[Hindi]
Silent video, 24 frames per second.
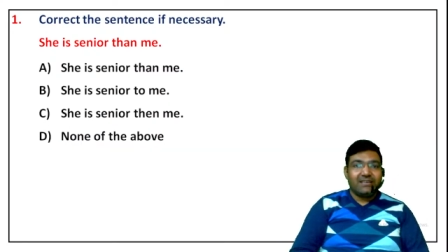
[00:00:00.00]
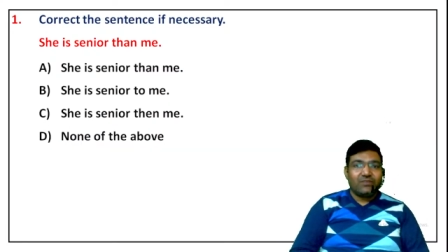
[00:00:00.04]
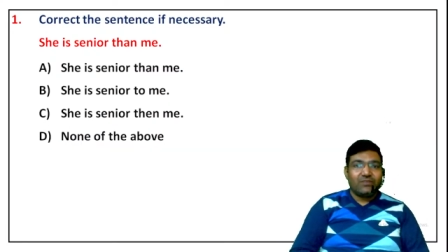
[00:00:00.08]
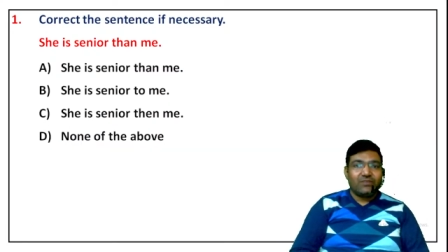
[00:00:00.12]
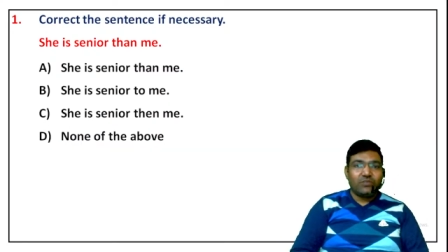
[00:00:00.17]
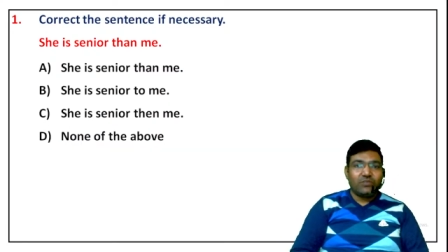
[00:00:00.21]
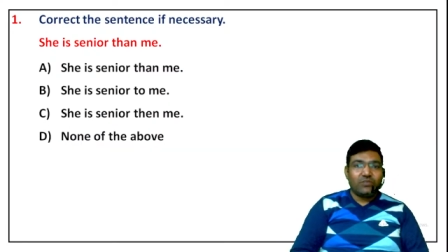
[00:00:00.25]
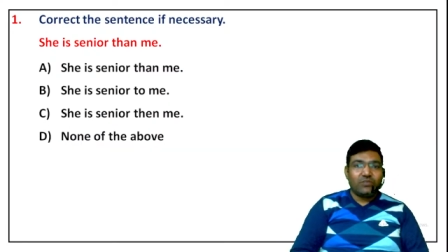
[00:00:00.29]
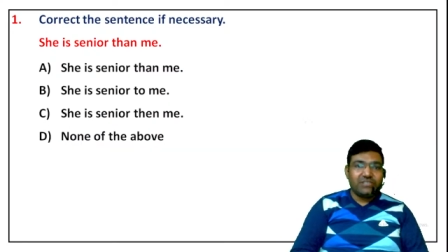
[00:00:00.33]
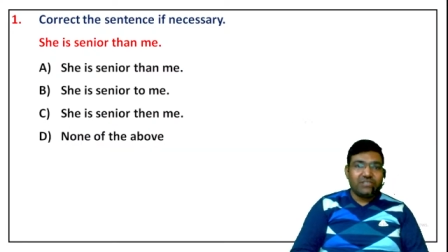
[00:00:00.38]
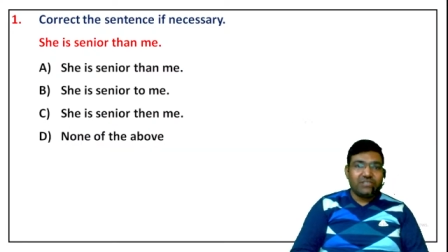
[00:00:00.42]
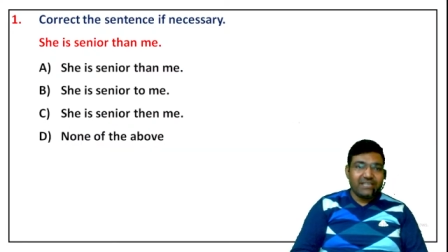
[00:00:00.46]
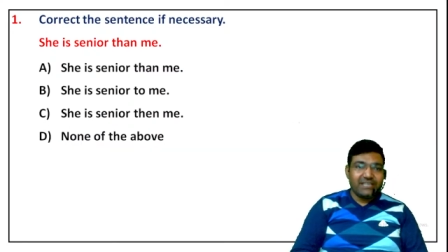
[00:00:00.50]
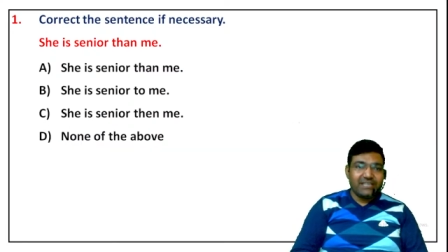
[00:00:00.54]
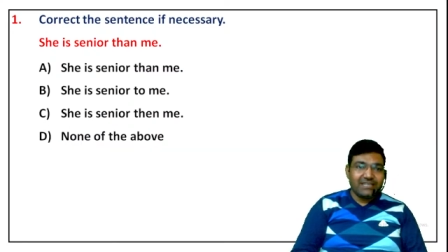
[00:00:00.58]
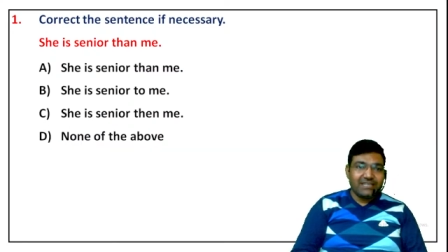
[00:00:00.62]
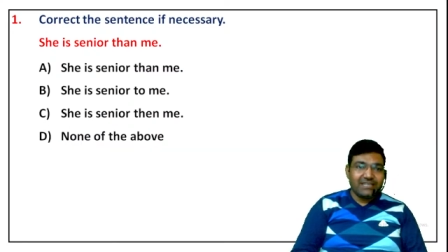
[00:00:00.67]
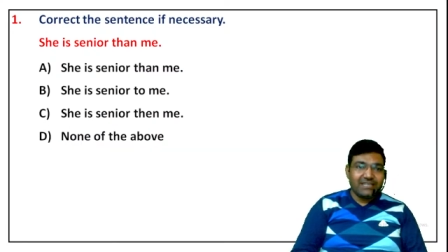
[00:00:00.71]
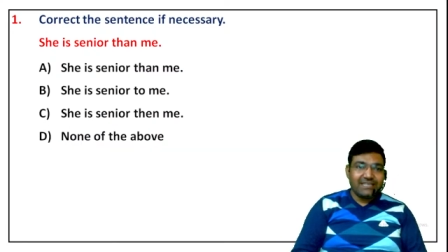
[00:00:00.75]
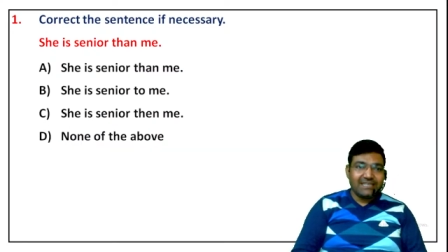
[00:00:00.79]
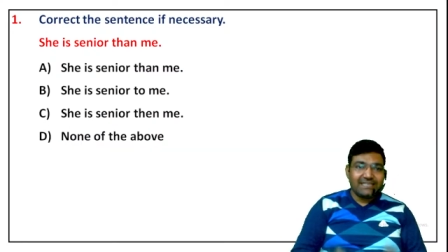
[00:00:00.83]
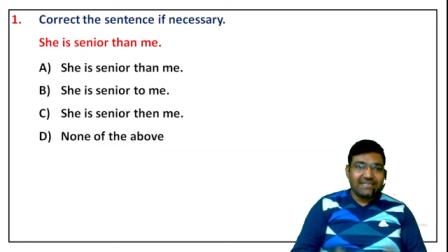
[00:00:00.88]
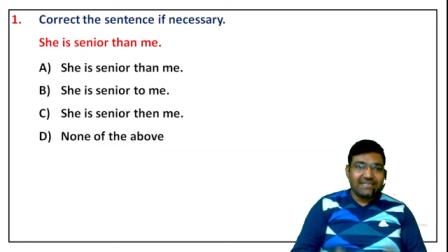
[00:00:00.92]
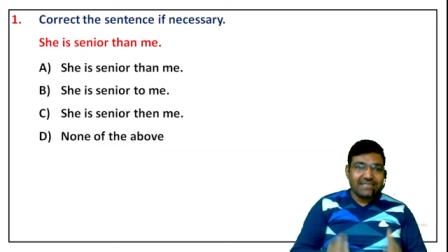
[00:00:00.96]
वट इज देयर
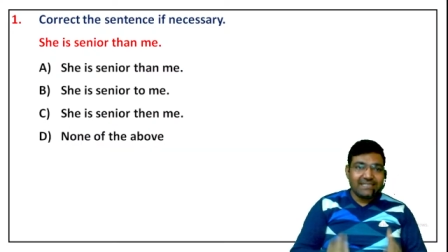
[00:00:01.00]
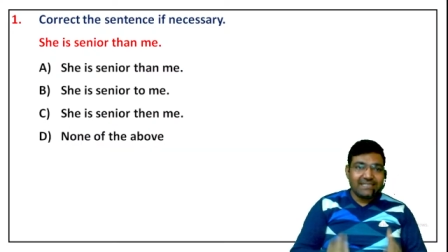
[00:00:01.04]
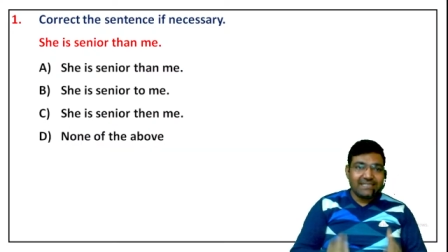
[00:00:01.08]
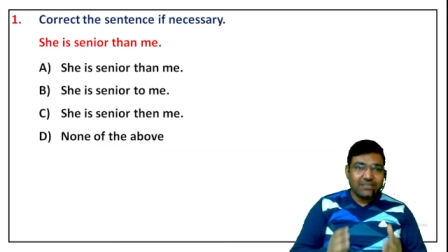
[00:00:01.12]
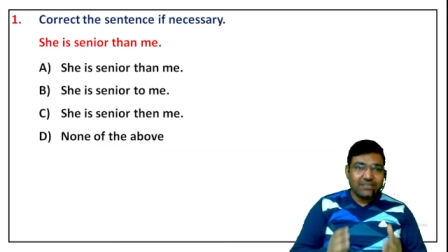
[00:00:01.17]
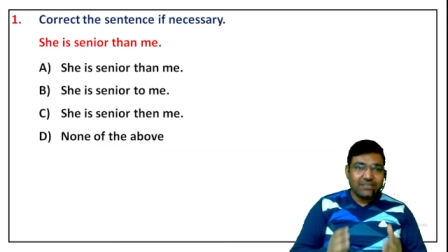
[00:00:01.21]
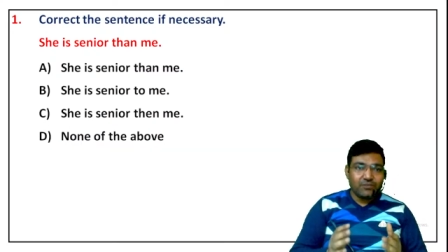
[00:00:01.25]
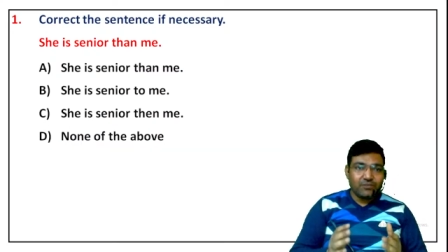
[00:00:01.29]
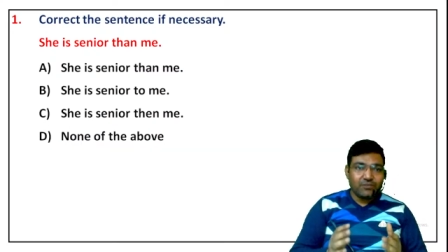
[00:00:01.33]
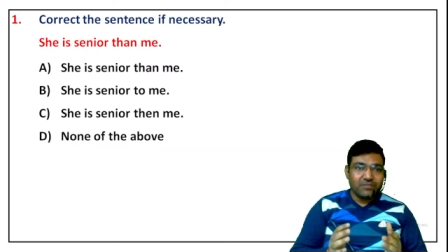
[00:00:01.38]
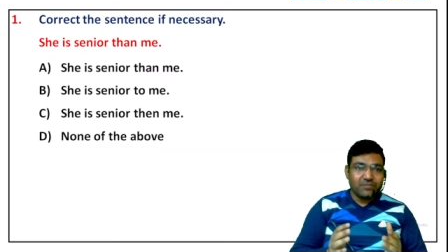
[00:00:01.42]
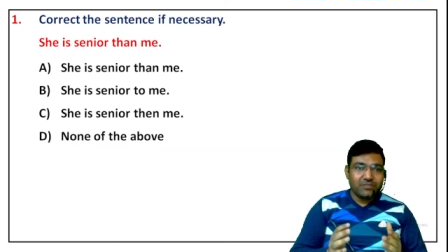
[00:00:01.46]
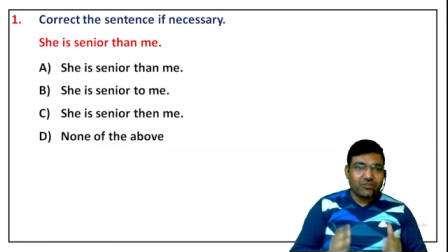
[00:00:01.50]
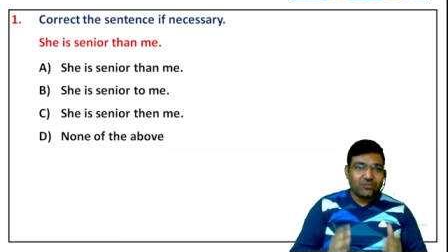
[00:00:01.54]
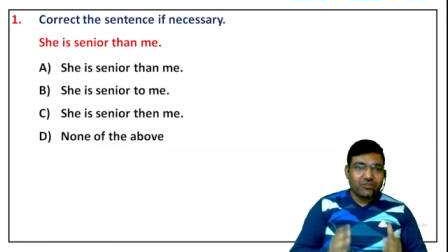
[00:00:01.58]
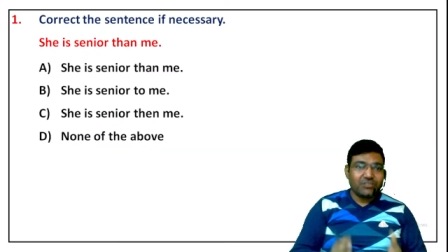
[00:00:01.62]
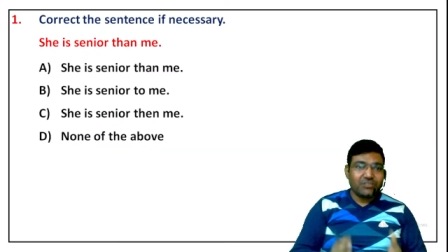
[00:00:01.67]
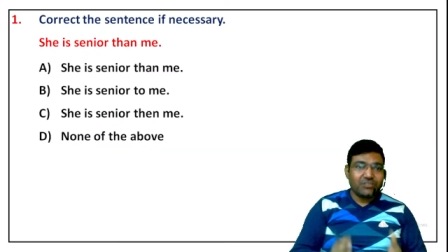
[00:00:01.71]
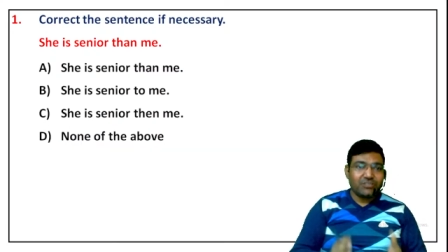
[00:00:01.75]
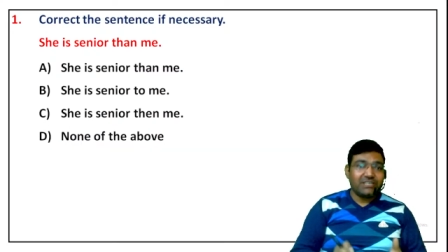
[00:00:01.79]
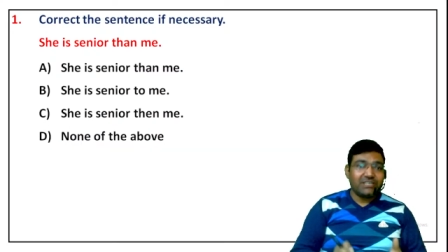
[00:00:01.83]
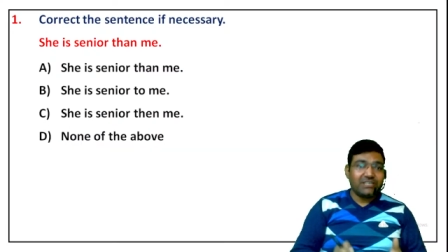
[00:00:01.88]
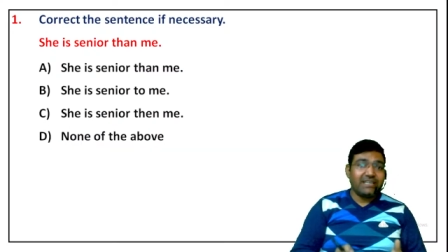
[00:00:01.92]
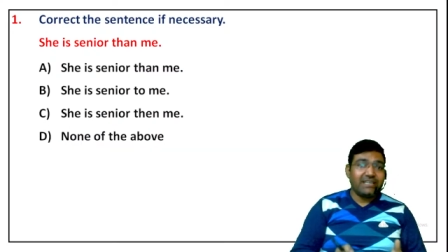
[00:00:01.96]
द नेसेसिटी ऑफ दिस
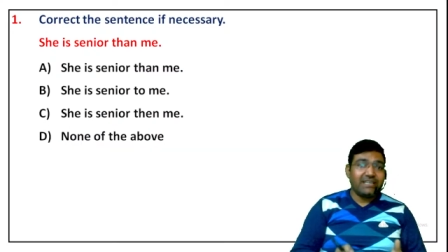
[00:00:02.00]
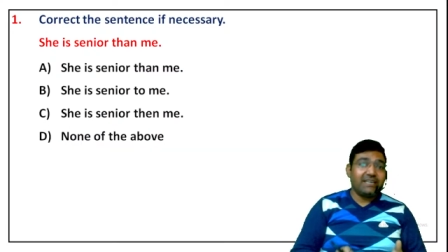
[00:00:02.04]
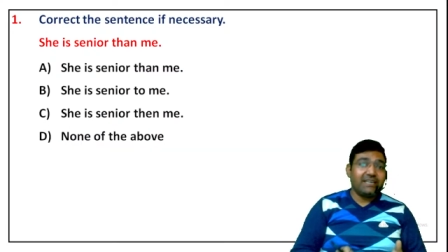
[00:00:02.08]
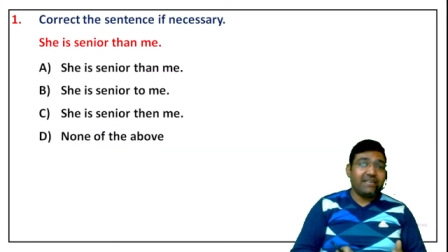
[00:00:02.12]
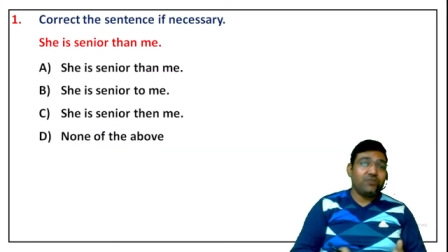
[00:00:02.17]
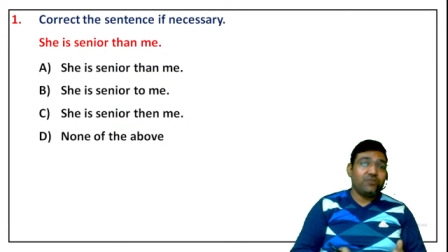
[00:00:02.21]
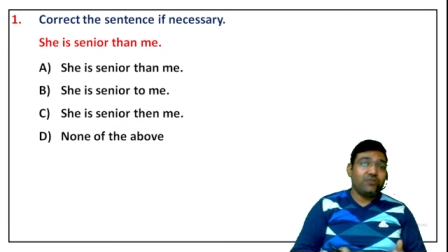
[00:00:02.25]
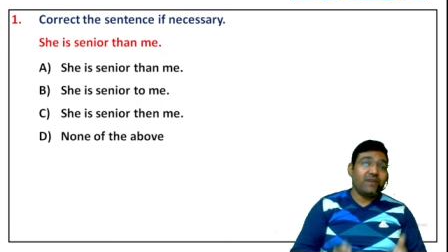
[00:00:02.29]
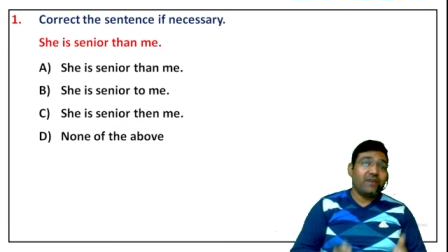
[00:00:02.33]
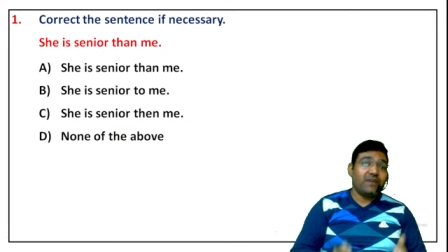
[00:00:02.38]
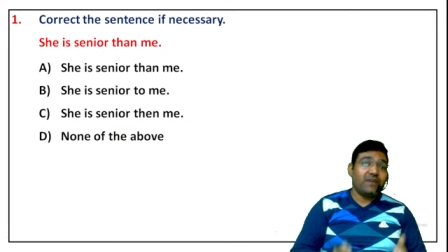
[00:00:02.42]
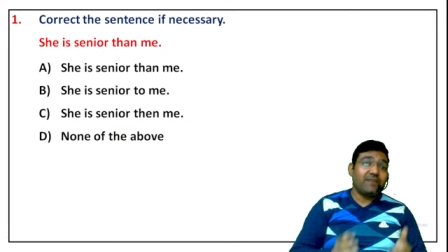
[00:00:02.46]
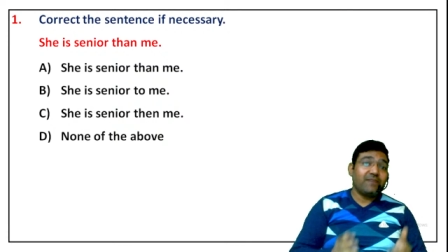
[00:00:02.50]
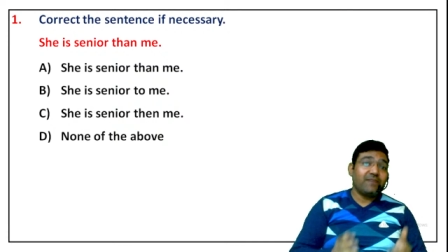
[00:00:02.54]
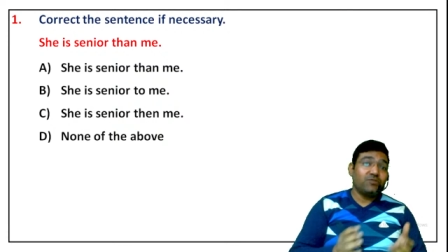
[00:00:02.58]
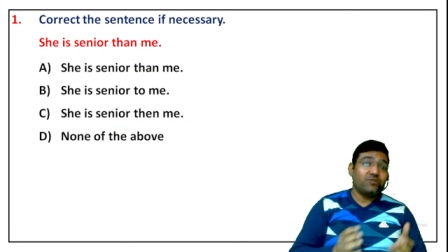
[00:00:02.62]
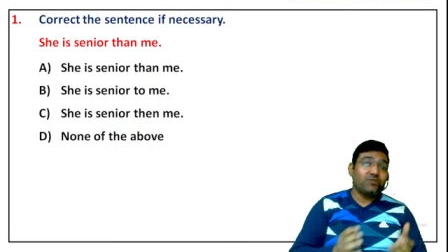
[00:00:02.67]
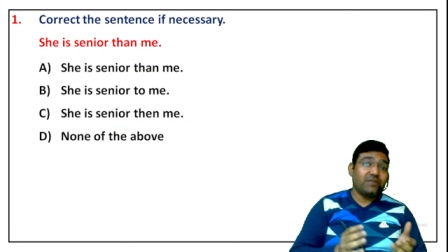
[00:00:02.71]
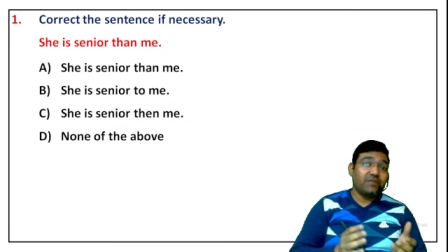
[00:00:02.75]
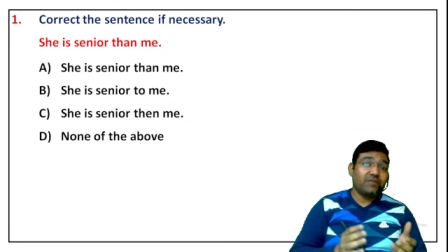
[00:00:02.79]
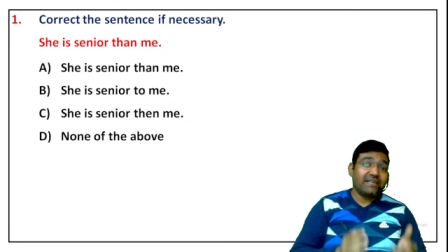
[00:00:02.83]
क्वेश्चन के यू हैव टू